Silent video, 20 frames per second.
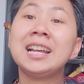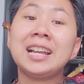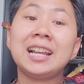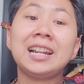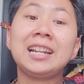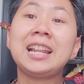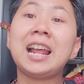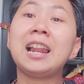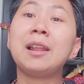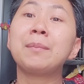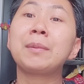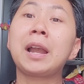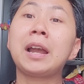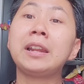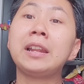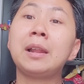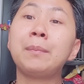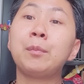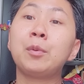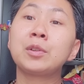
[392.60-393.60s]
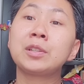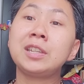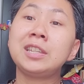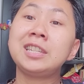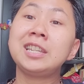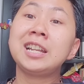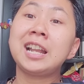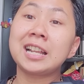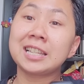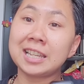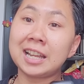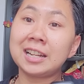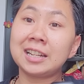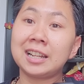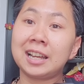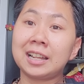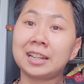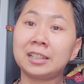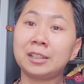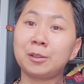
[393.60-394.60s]
kan dalam keadaan posisi nggak
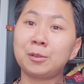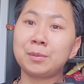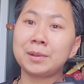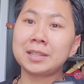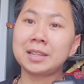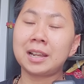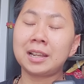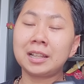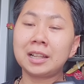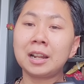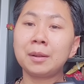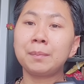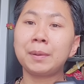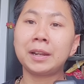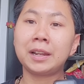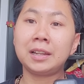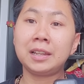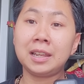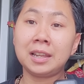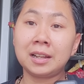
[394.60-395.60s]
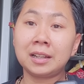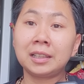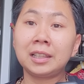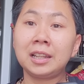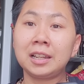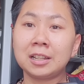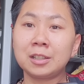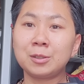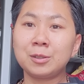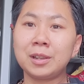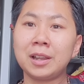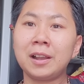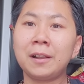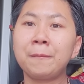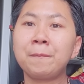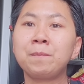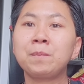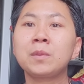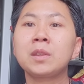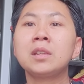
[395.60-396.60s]
sadar di rumah sakit kan pada diiketin ya
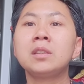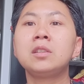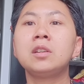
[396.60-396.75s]
cuy ya